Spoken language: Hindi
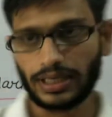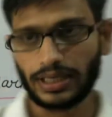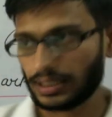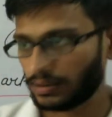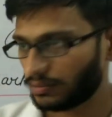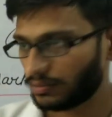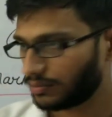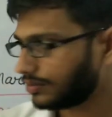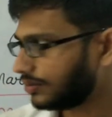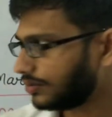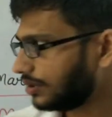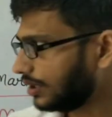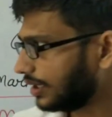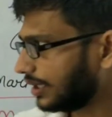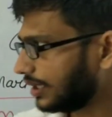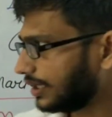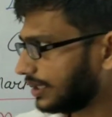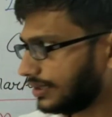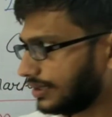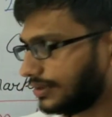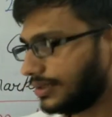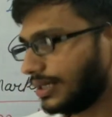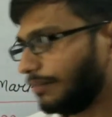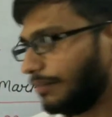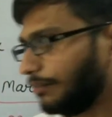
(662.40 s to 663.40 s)
एक
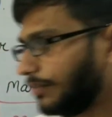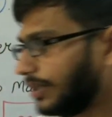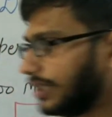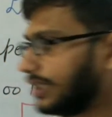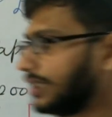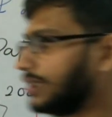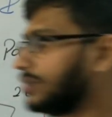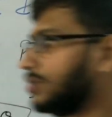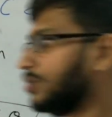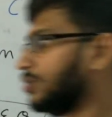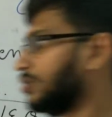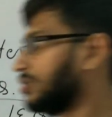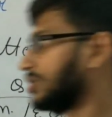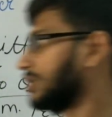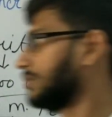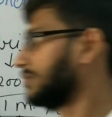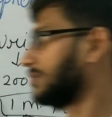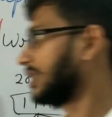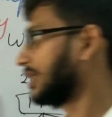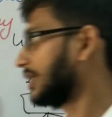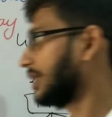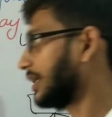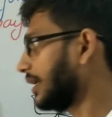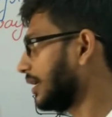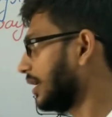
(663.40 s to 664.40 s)
एग्जाम्पल के थ्रू
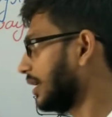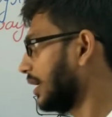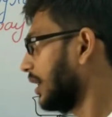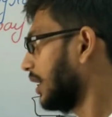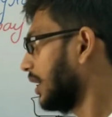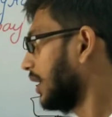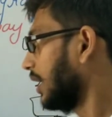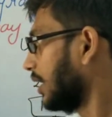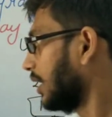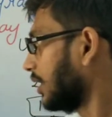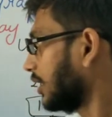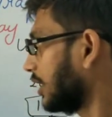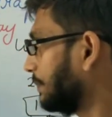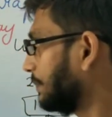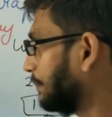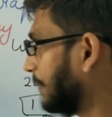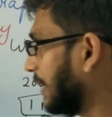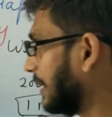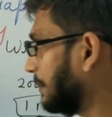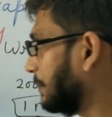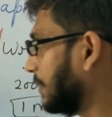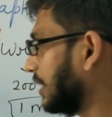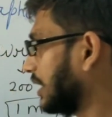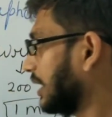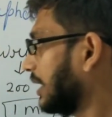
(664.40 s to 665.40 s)
समझा रहे हैं कि
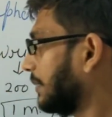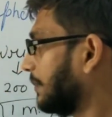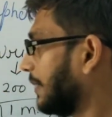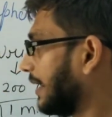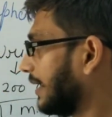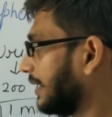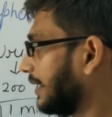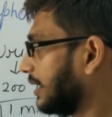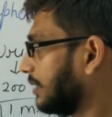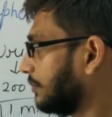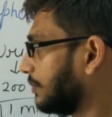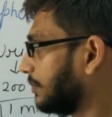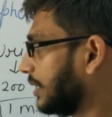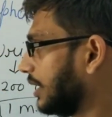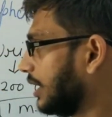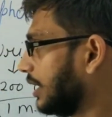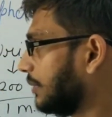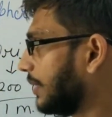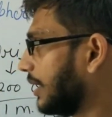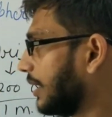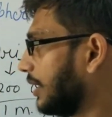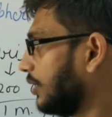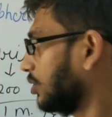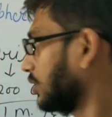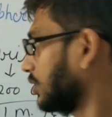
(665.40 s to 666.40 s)
पेपर के पैटर्न पर
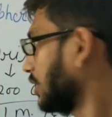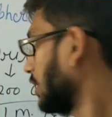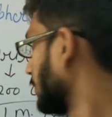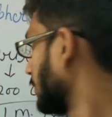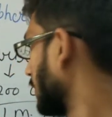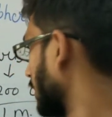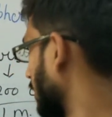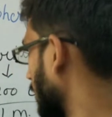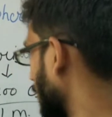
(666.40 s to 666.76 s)
डिपेंड होता मान